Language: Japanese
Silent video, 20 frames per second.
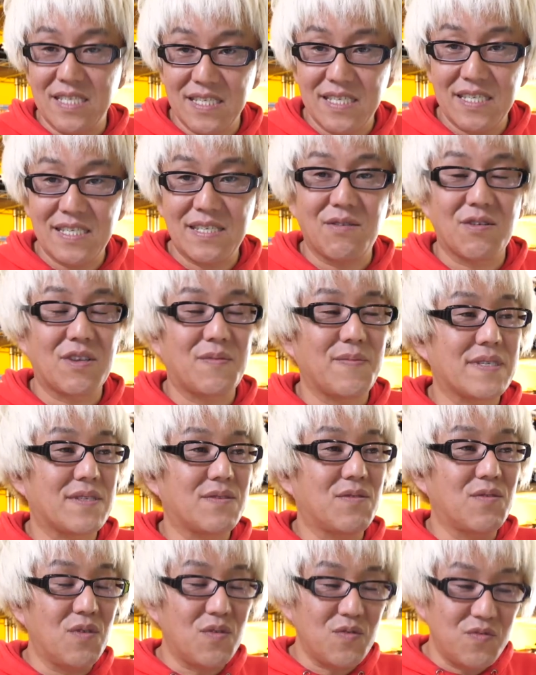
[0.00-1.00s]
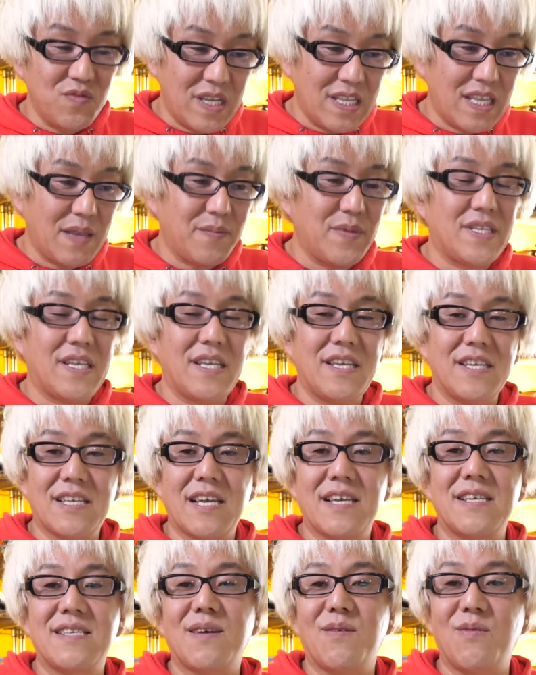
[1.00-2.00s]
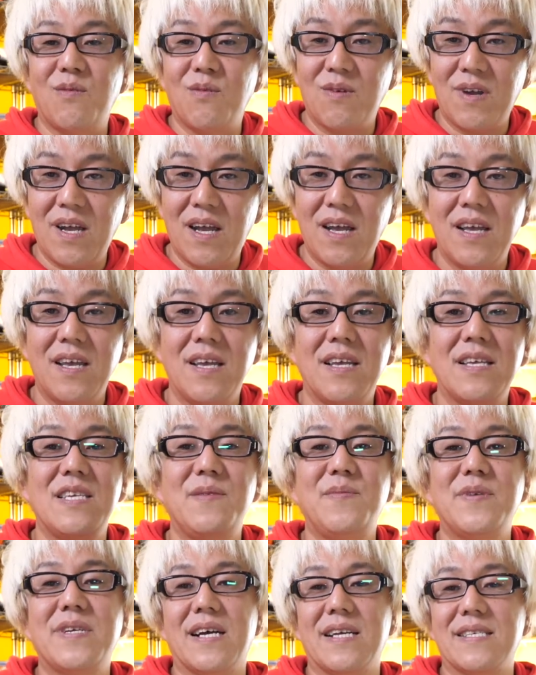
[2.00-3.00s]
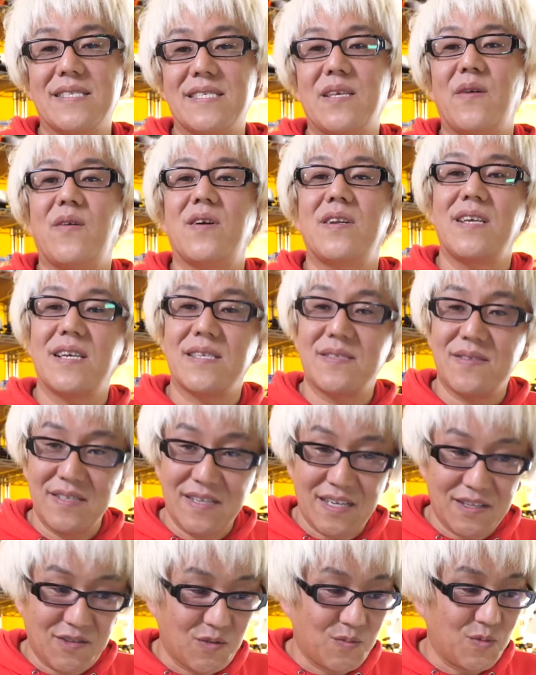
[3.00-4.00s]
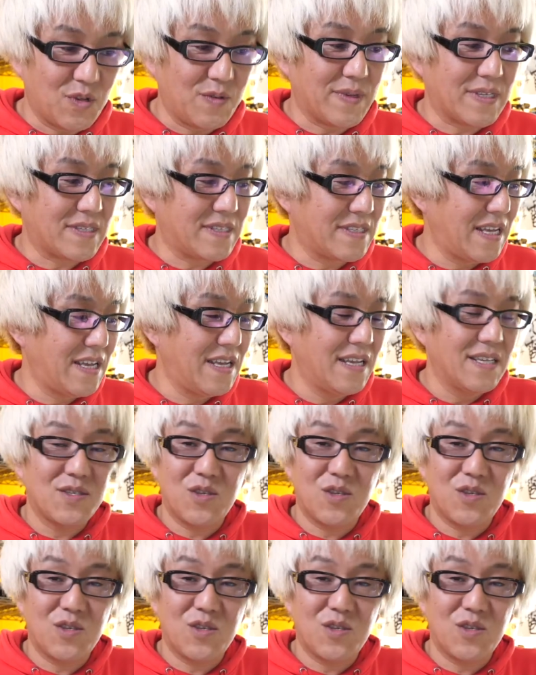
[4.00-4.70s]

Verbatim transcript: ししておきます。その上で見ていただいた方が意味が伝わりやすいかと思いますね。